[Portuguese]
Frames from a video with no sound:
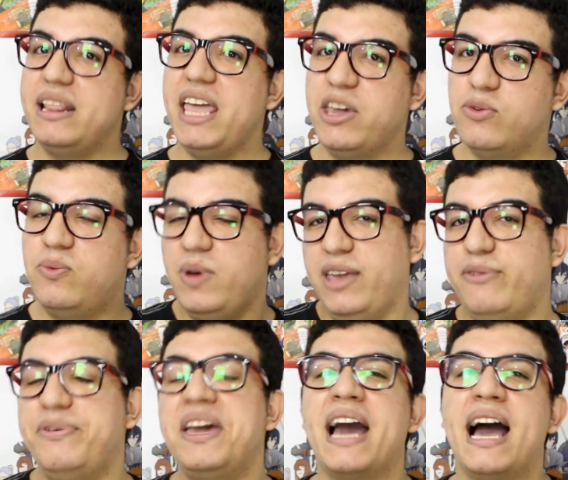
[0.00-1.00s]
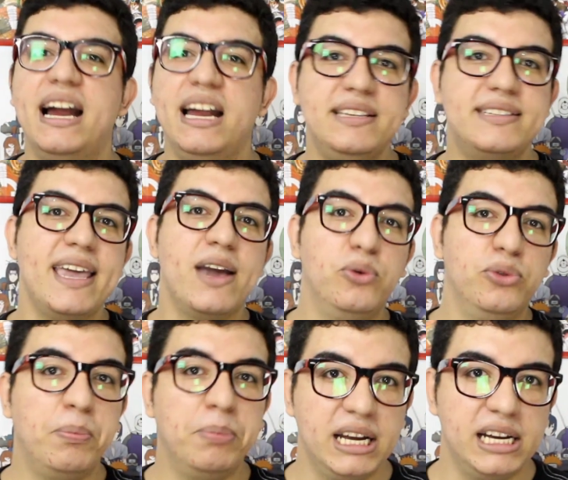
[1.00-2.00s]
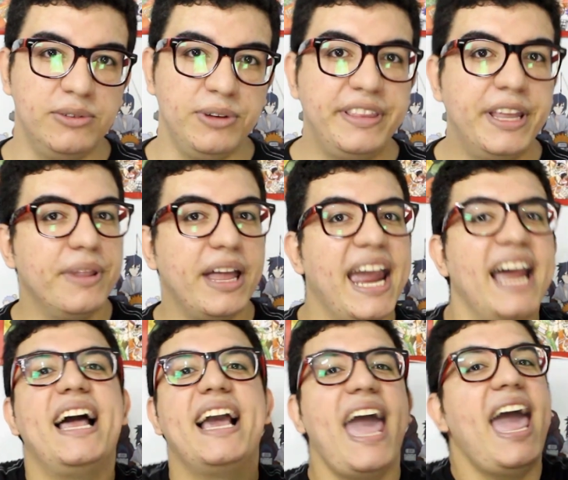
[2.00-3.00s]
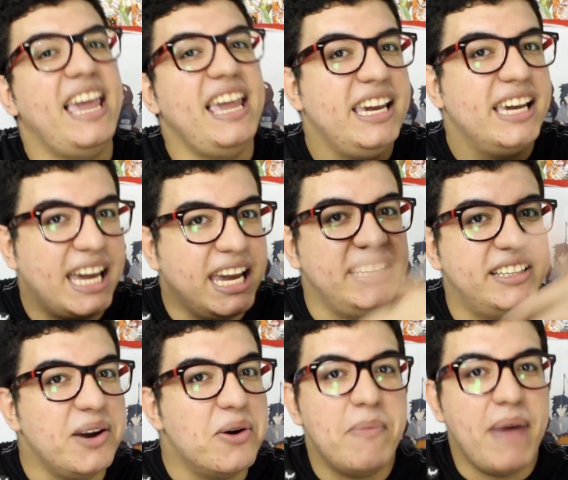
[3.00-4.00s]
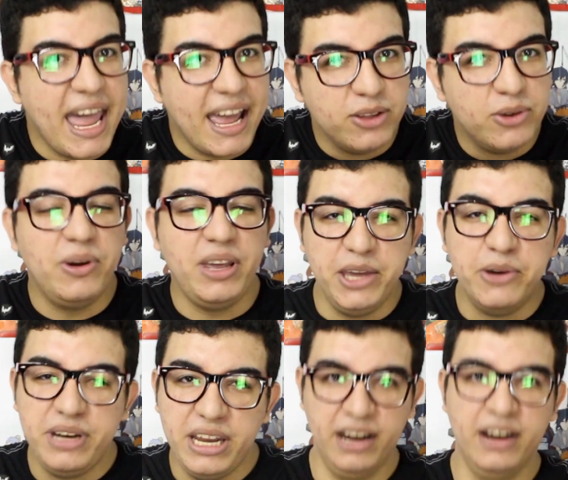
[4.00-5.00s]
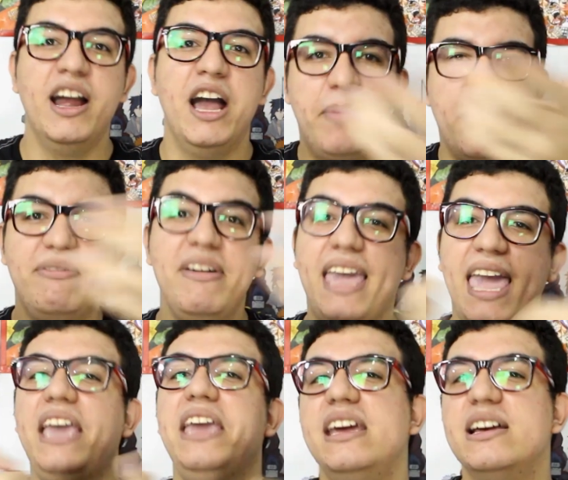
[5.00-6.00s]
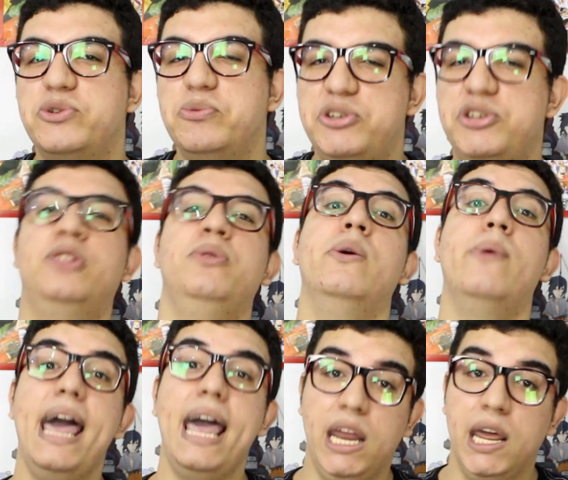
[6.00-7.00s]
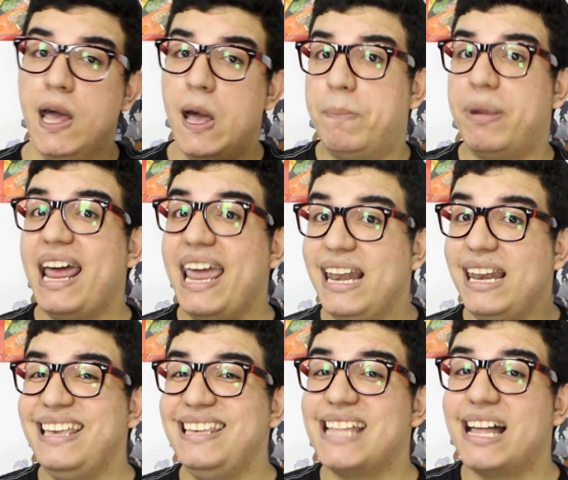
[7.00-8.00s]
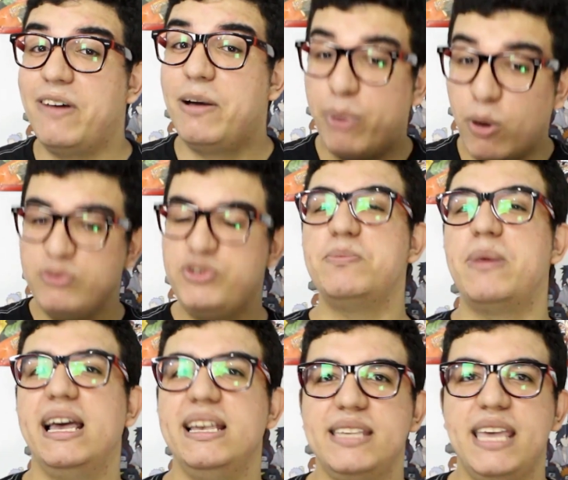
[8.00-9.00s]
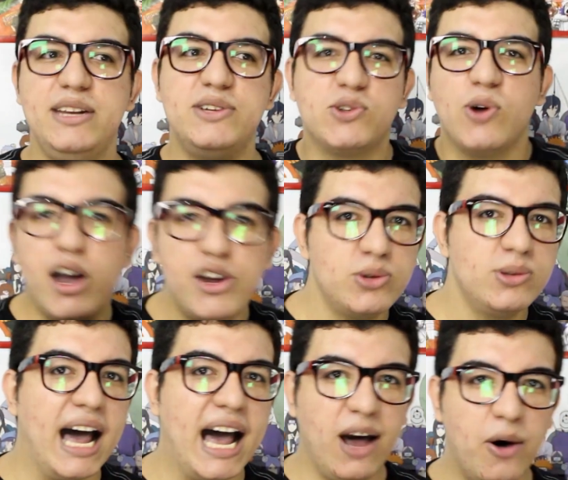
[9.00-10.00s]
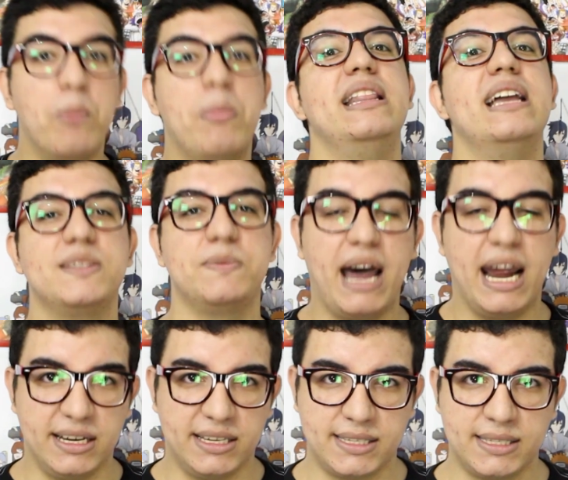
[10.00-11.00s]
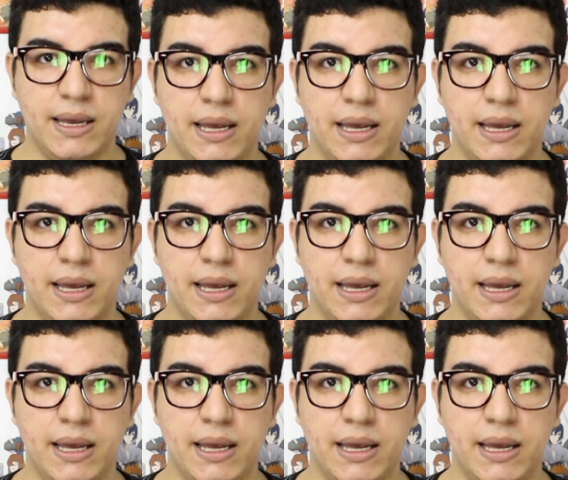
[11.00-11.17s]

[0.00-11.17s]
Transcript: nenhum em ficar em segundo plano. Então, naquela guerrinha entre o Melo e o Nir para ver quem iria substituir o Hélio, para ele estava bom demais ele só ajudar uma das partes.